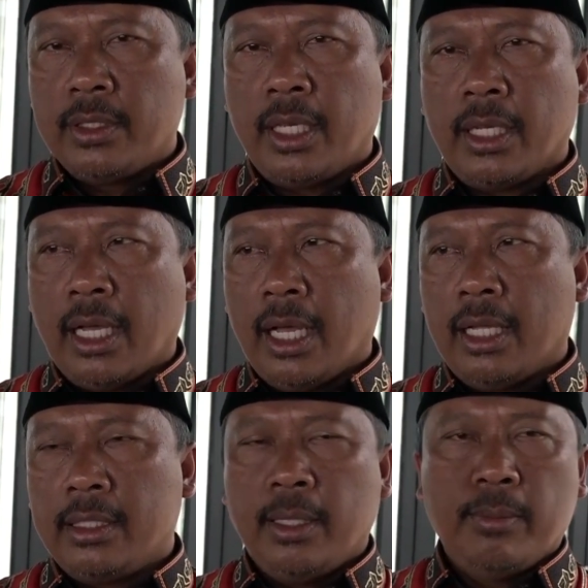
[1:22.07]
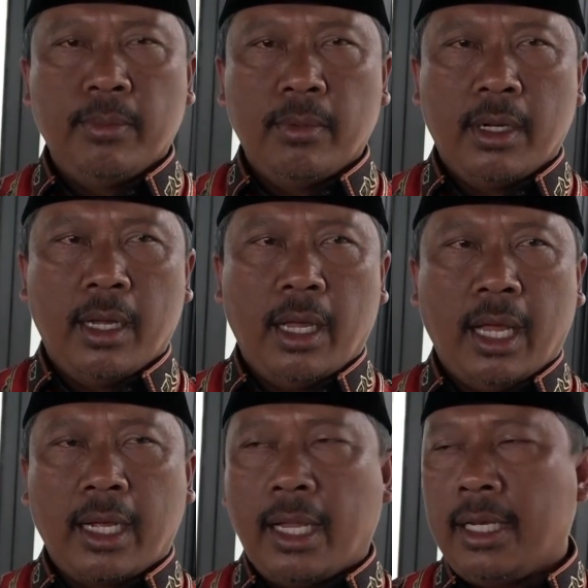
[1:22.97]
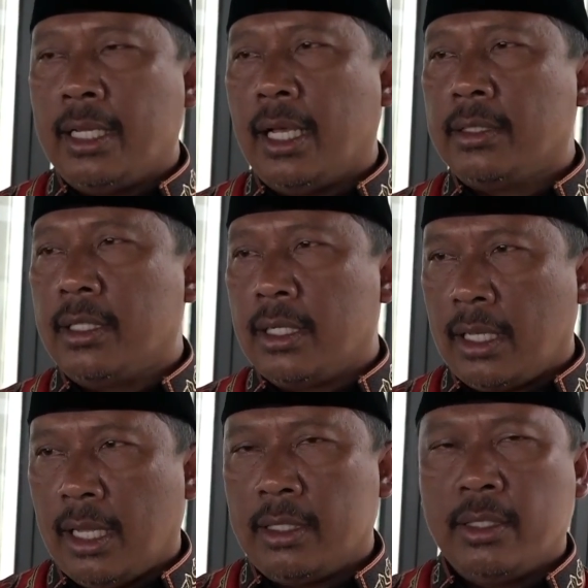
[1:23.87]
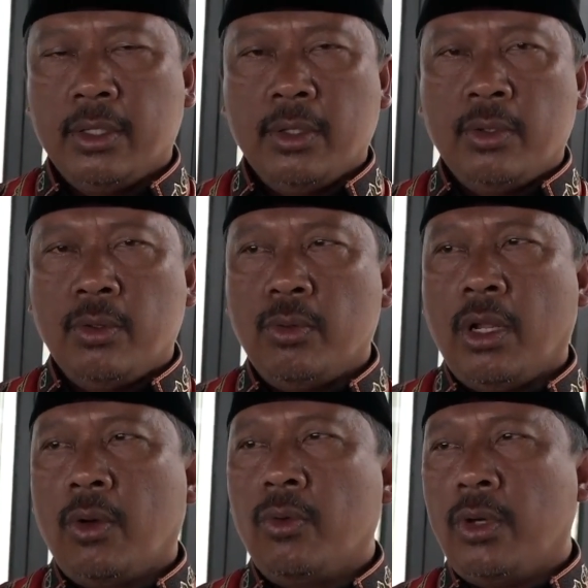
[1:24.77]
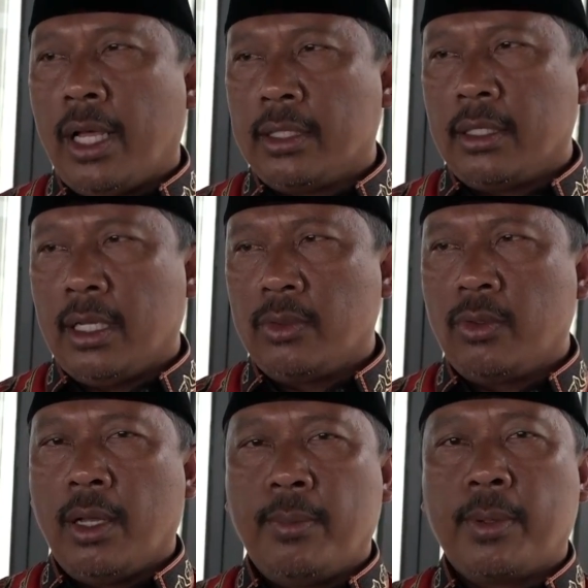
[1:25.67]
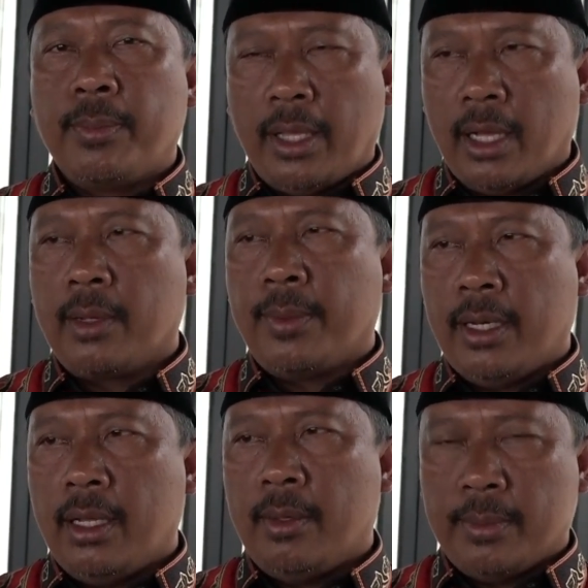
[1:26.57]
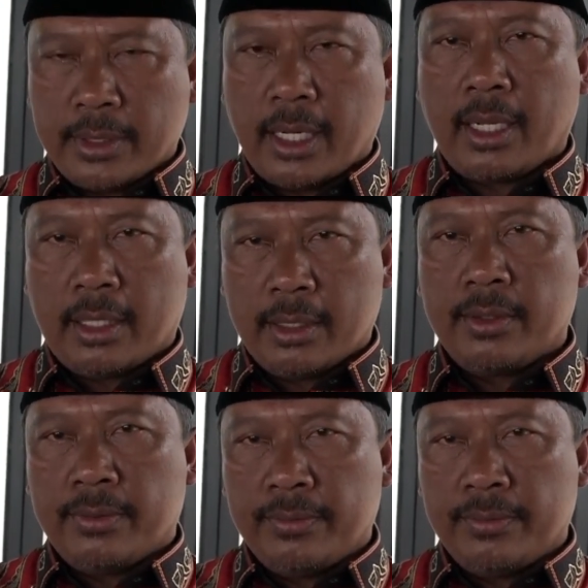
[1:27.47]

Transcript: sehingga tim uh, akan dihasilkan undang-undang yang juga berpihak kepada masyarakat.